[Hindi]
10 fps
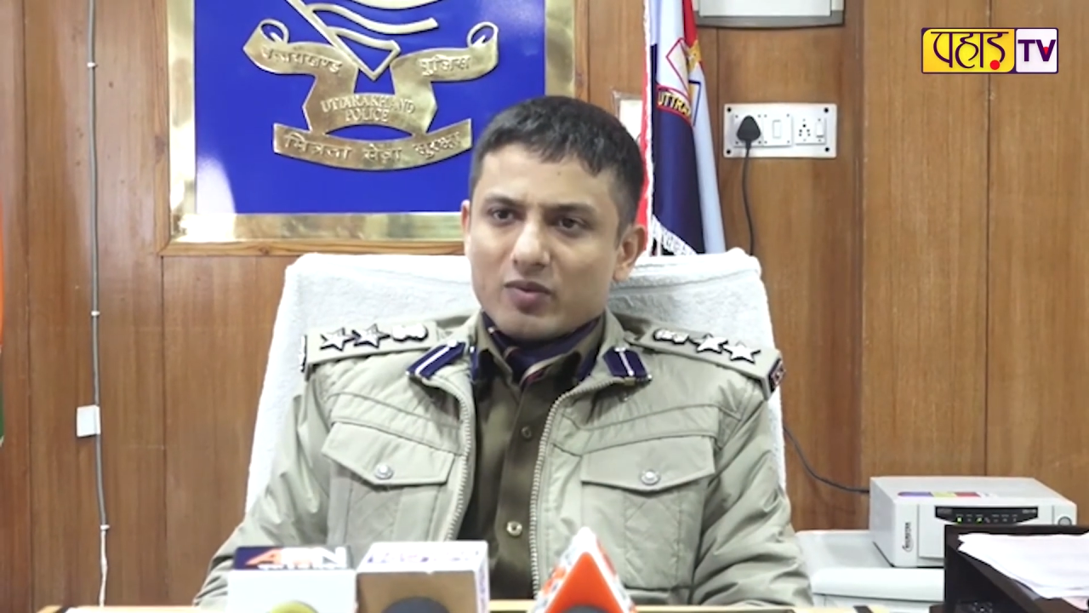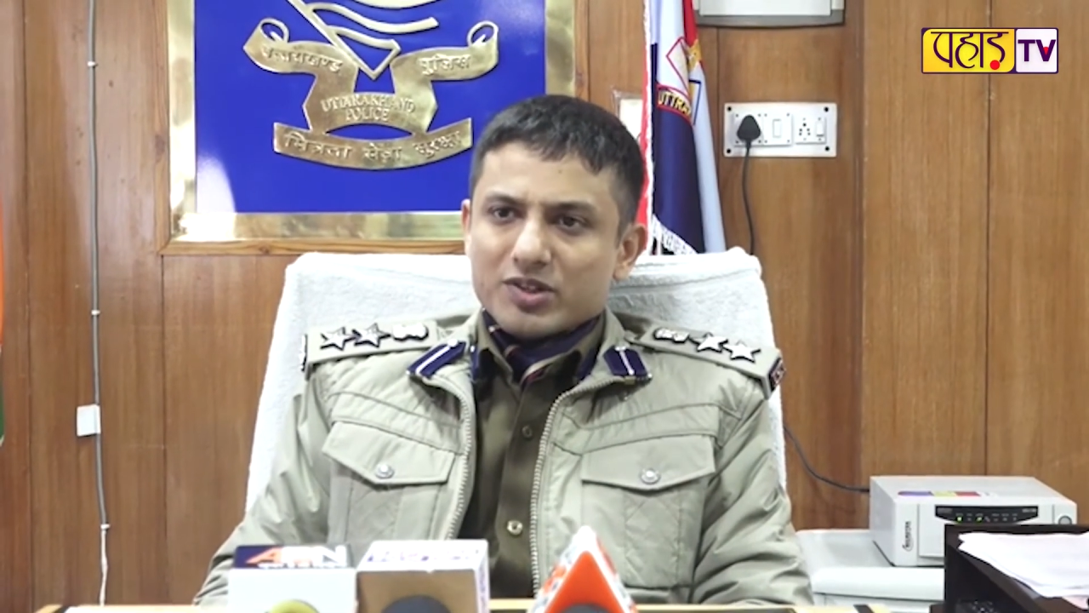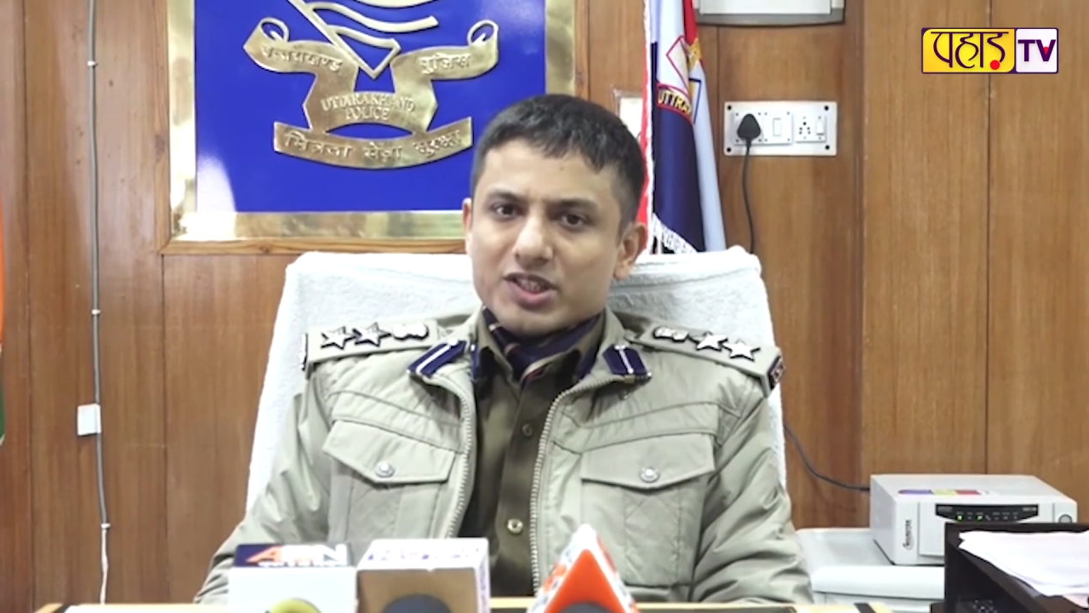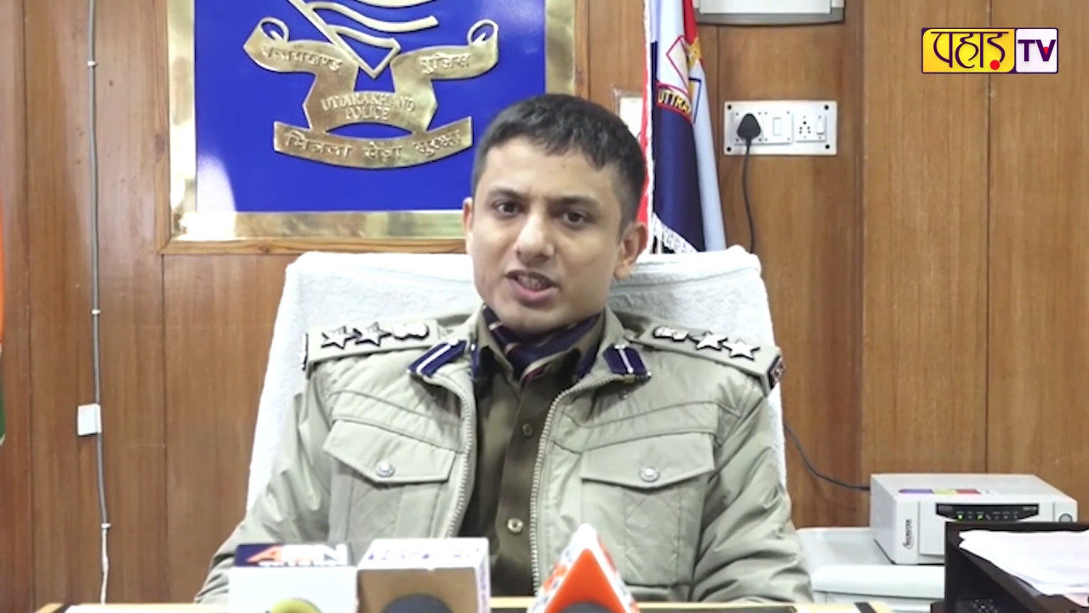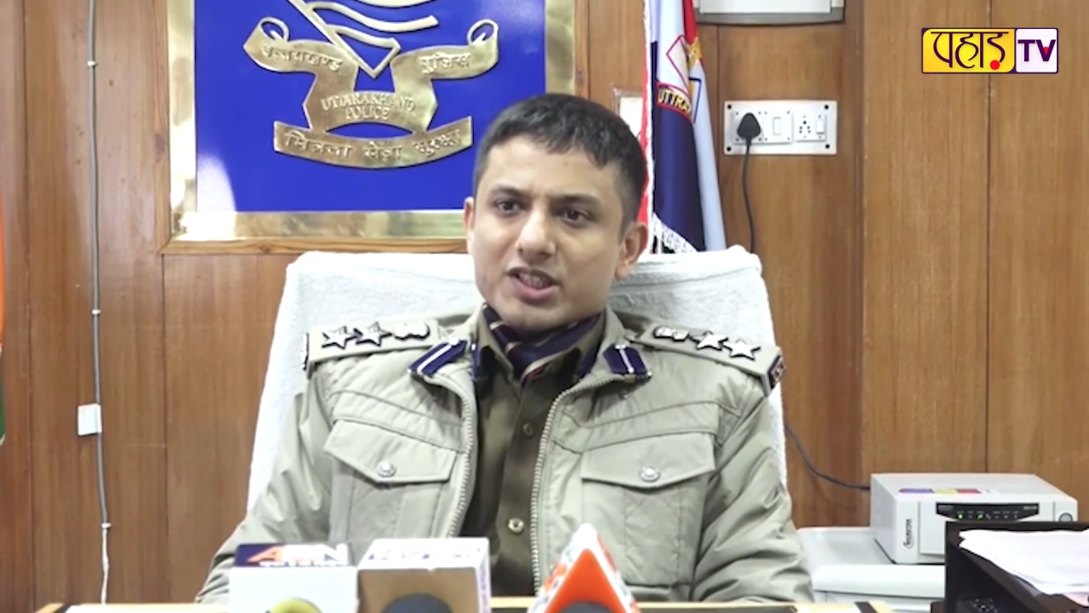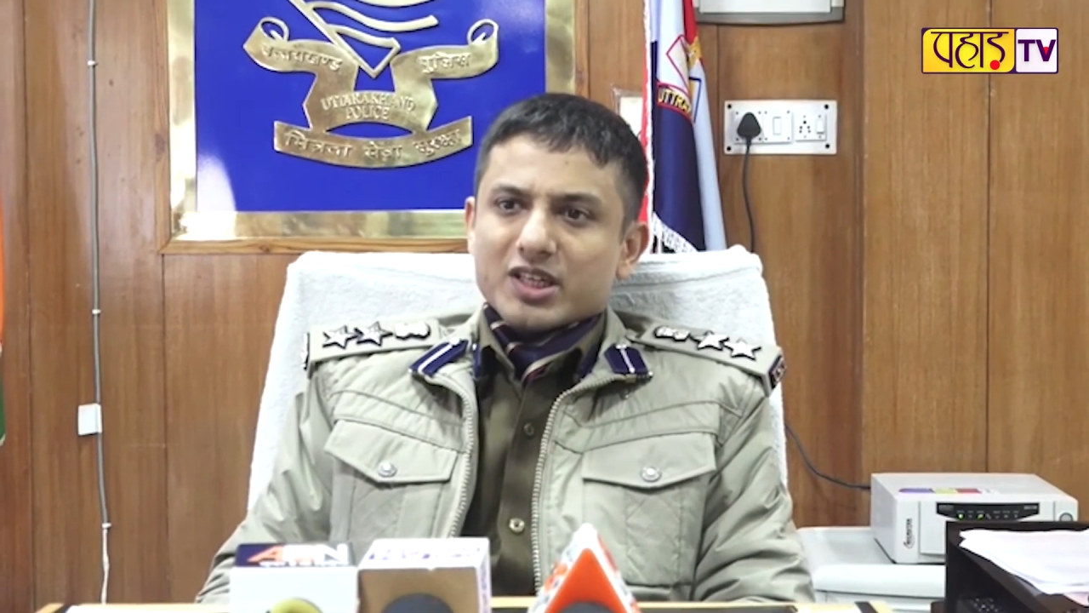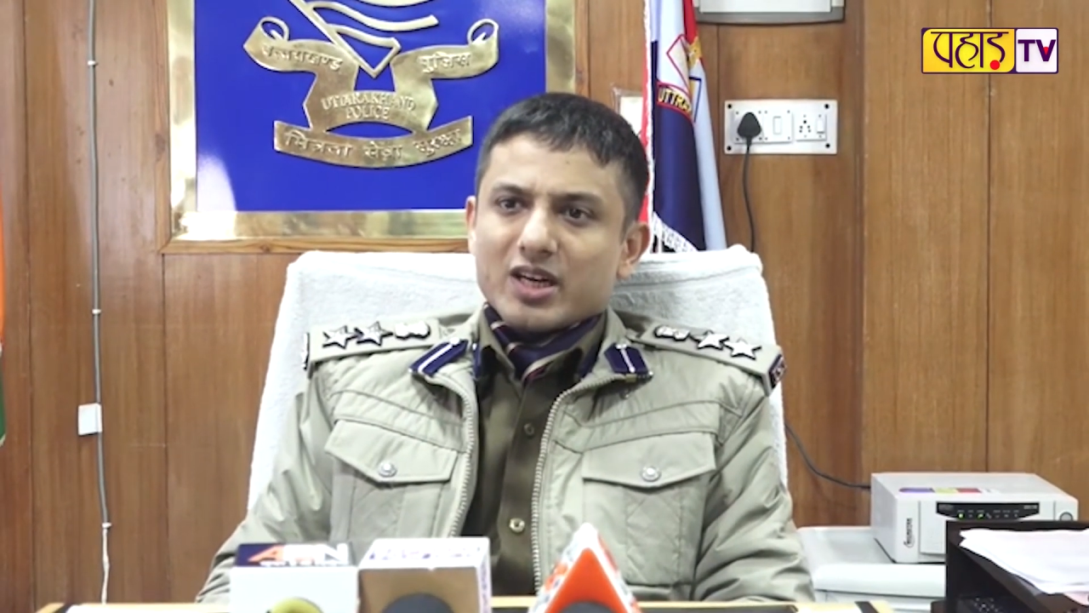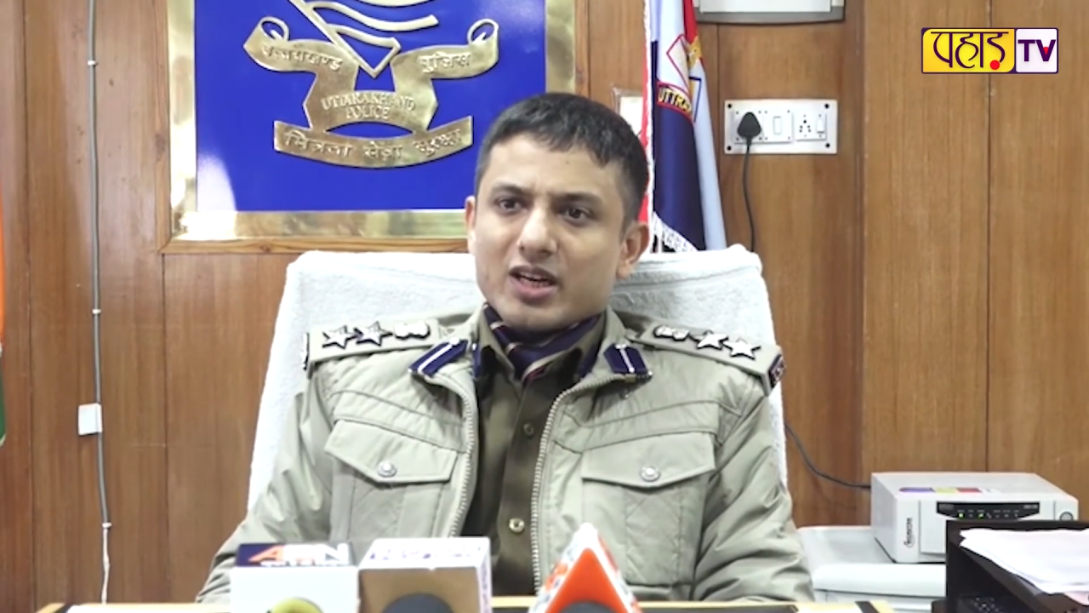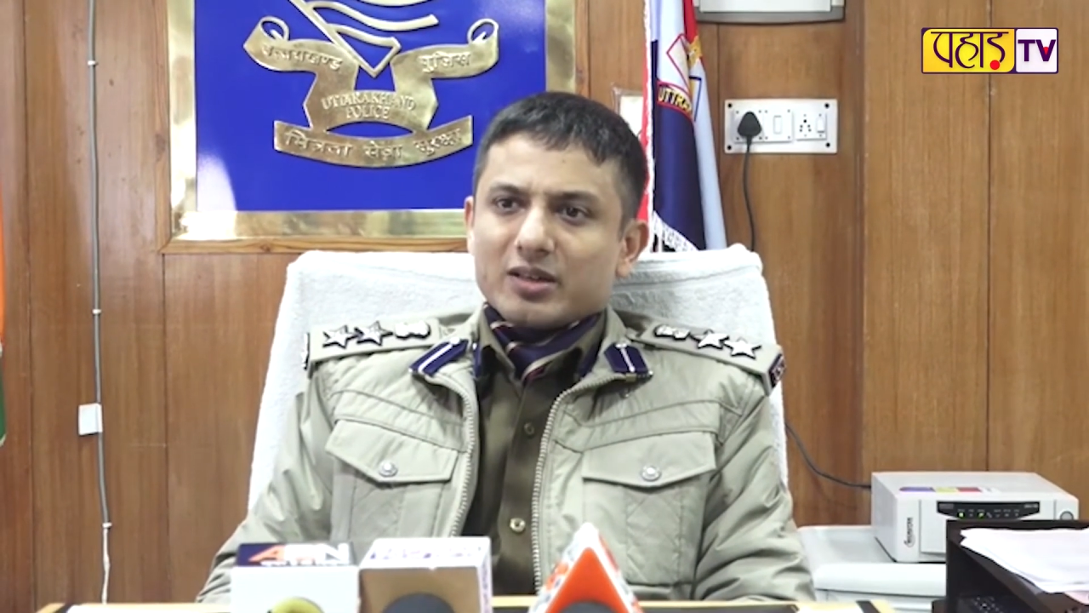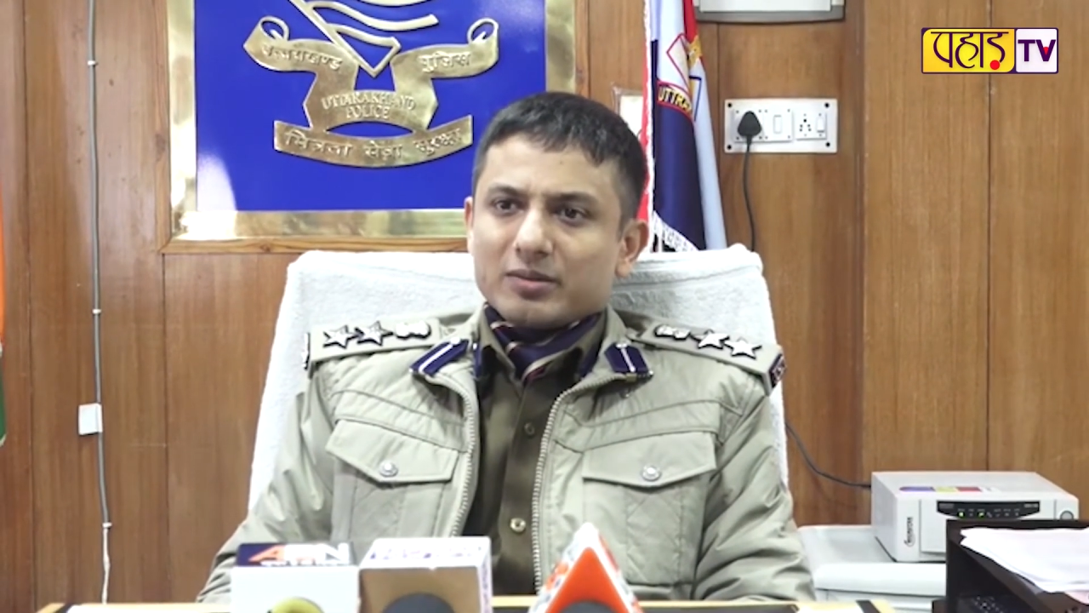इन्वेस्टिगेशन
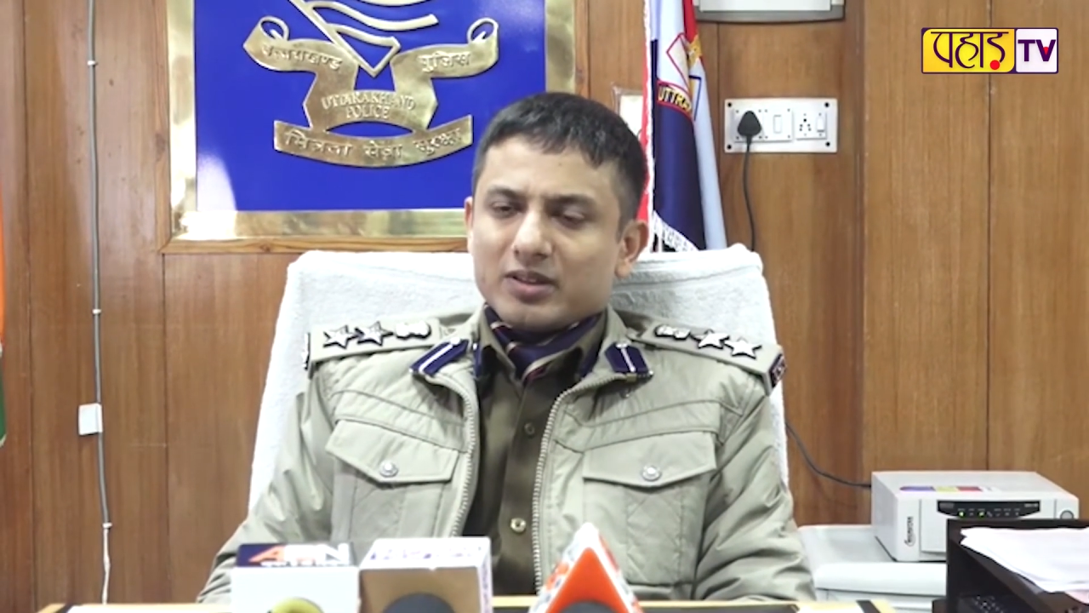है